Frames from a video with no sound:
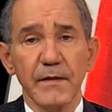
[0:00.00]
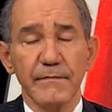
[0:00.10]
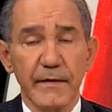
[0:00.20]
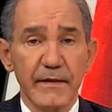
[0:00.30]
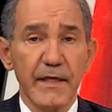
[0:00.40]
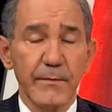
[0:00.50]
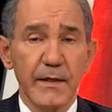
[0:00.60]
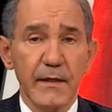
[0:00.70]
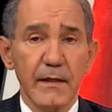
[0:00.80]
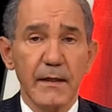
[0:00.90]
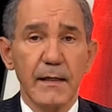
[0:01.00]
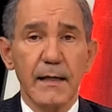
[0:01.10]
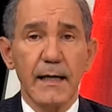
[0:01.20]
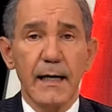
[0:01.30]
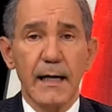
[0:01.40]
se debe
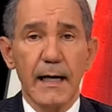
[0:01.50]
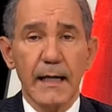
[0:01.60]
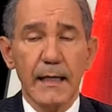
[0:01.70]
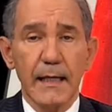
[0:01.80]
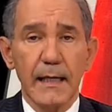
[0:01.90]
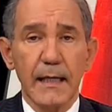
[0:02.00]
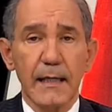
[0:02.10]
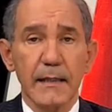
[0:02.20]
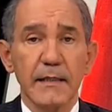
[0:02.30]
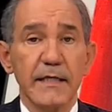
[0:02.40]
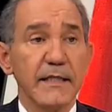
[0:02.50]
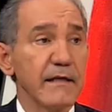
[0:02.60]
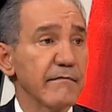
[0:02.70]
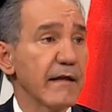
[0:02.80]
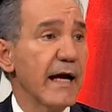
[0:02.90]
a que
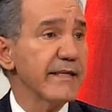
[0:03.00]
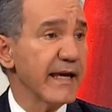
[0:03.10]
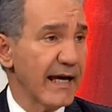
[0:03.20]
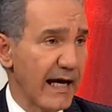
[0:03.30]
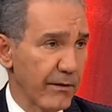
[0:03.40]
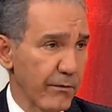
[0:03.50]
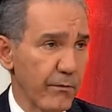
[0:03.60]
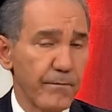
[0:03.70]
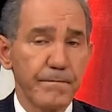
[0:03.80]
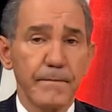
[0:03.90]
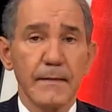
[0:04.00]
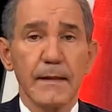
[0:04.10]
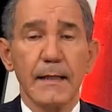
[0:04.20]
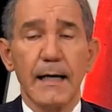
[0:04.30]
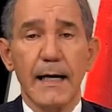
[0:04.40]
quienes han llegado
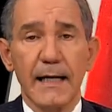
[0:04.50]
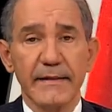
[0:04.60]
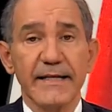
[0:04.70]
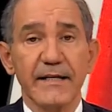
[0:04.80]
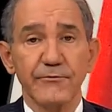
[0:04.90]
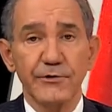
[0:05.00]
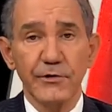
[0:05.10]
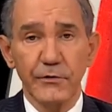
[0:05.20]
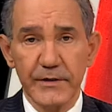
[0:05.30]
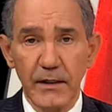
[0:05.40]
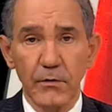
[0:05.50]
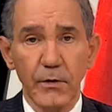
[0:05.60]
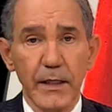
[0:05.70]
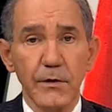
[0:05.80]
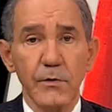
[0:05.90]
a la dirección del
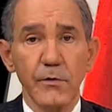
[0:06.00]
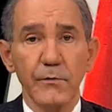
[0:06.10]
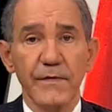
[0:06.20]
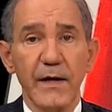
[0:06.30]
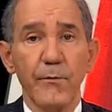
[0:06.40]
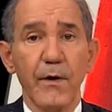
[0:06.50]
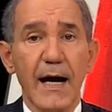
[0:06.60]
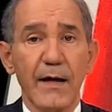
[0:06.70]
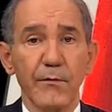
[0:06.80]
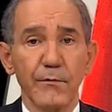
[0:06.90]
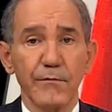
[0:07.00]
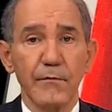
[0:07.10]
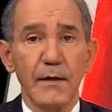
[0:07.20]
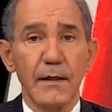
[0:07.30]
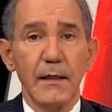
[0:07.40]
Colegio de Abogados,
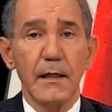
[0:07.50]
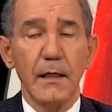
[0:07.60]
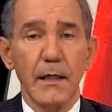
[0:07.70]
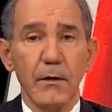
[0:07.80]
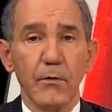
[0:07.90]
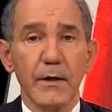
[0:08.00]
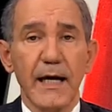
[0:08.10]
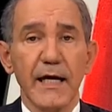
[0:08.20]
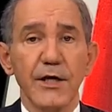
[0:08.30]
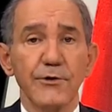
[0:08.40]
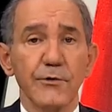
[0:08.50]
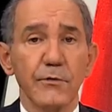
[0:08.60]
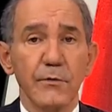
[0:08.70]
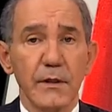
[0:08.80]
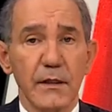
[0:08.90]
eh, lo que han
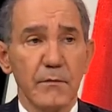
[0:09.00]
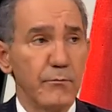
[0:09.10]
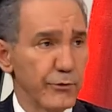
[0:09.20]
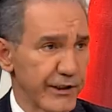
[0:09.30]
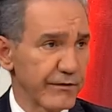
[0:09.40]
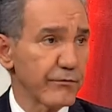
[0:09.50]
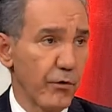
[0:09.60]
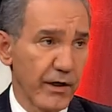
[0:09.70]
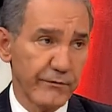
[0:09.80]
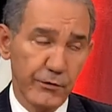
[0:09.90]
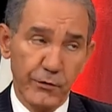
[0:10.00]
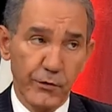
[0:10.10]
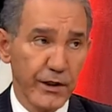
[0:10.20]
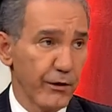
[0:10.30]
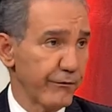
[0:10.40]
hecho en muchas ocasiones, no
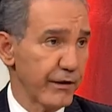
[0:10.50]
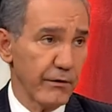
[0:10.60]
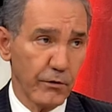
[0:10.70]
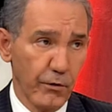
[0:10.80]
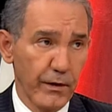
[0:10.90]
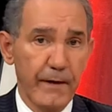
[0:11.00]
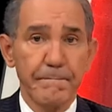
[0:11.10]
quiero decir en todas,